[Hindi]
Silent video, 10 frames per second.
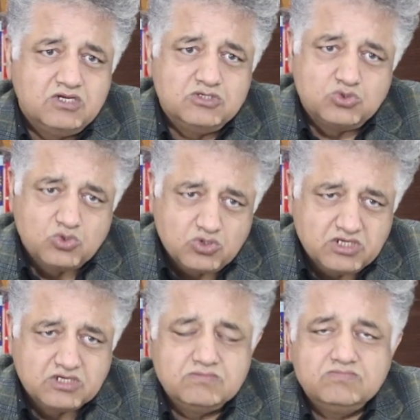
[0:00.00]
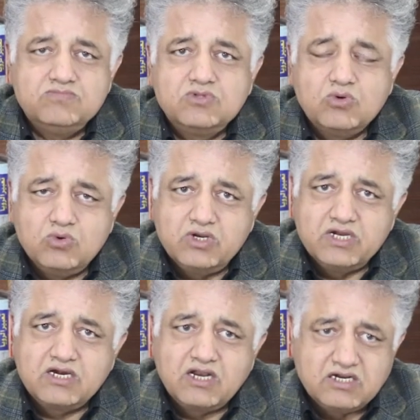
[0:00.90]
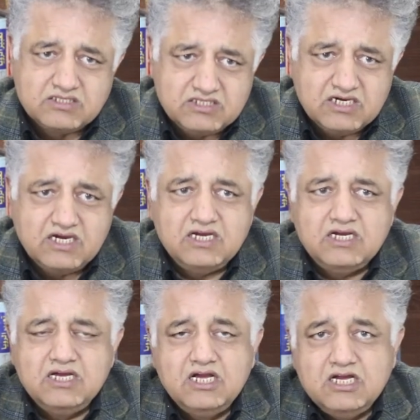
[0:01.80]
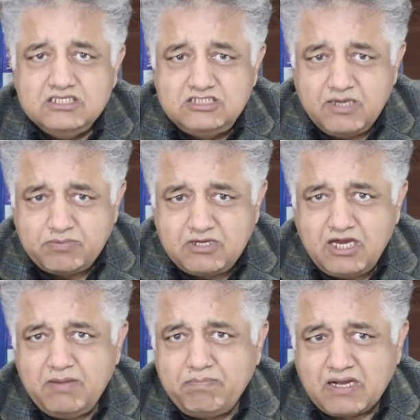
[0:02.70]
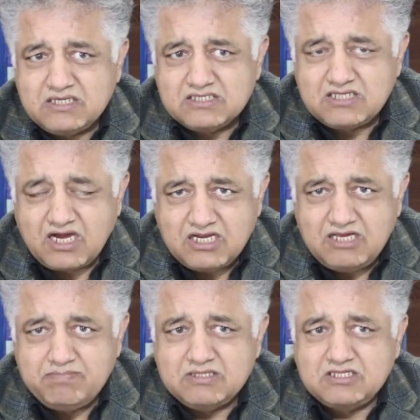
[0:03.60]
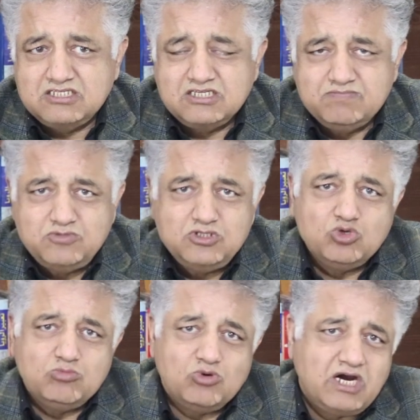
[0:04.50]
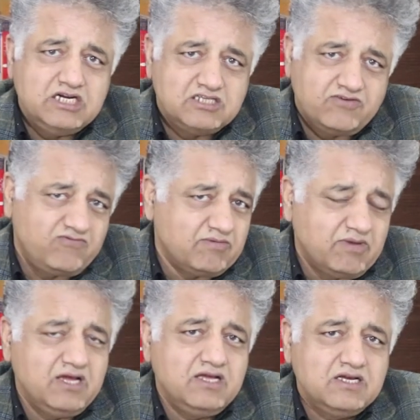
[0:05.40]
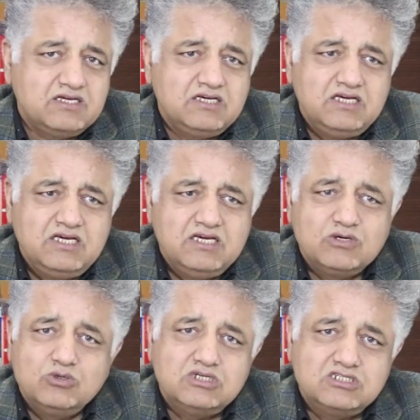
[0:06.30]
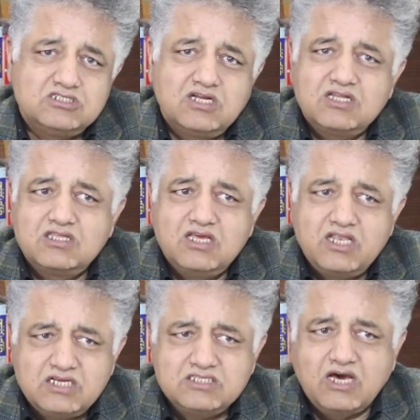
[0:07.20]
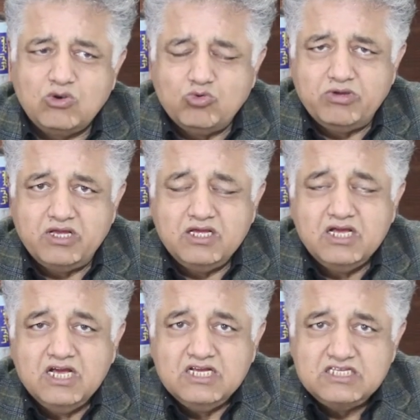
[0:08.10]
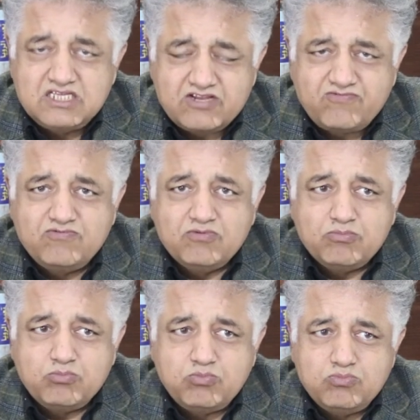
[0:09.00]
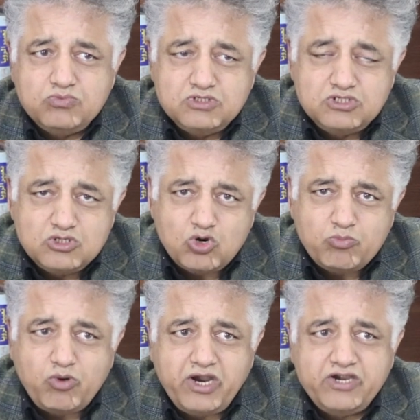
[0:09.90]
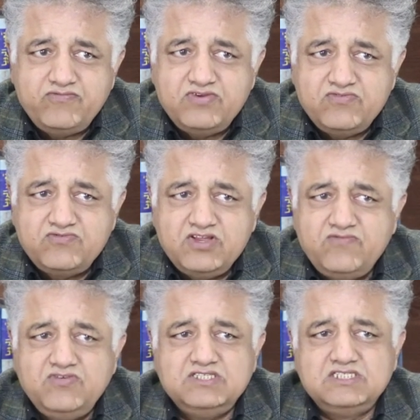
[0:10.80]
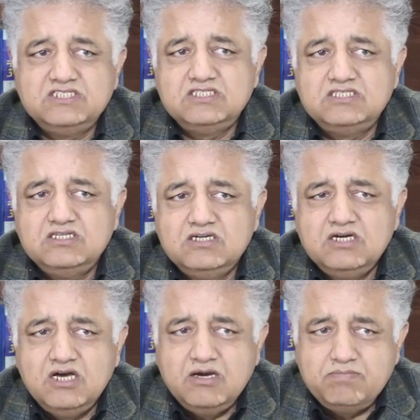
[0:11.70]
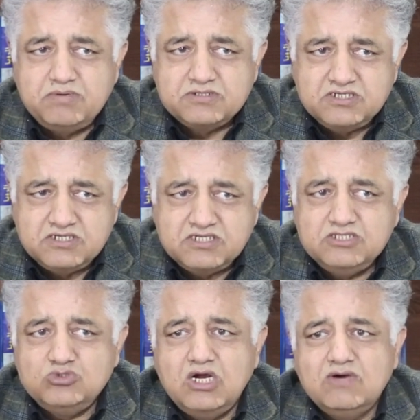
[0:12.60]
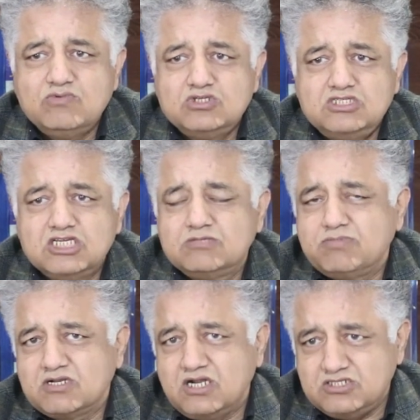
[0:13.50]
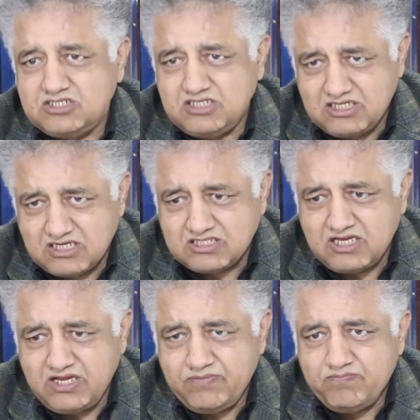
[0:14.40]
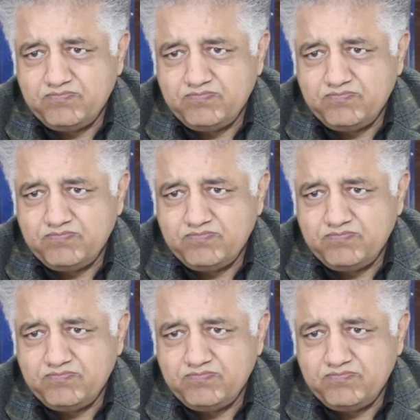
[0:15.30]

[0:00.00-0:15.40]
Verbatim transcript: ज़रूरी उन्होंने करार दिया है जबकि पाकिस्तान की बदकिस्मती तो मुलाहिजा फरमाएं कि गुजशत तेरह सालों में सिर्फ ज़ीरो पॉइंट फिफ्टी फ़ीसद परसेंटेज जो है वो सेहत पर खर्च किया जाता है